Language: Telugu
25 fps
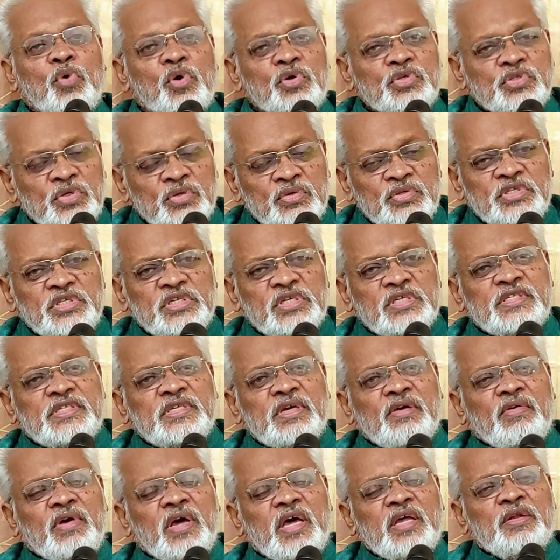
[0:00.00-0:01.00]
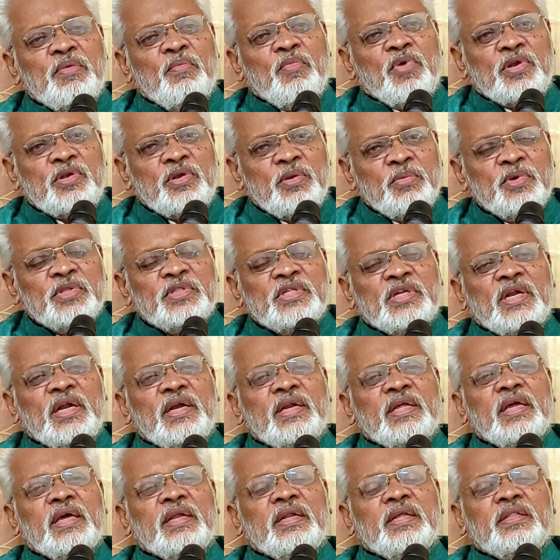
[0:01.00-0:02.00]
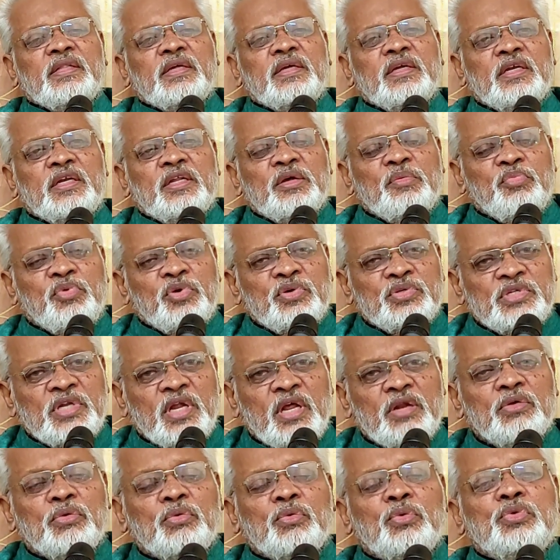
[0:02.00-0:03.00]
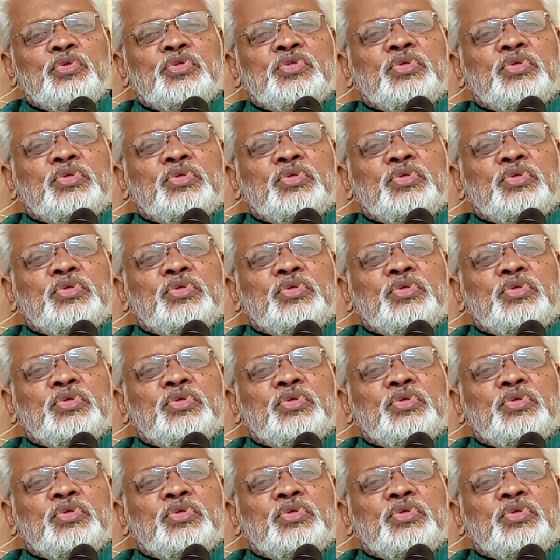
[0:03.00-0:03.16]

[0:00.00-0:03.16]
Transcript: భోజనం చేసావా అని మొట్టమొదటి అడిగాను ఎందుకంటే భోజనానికి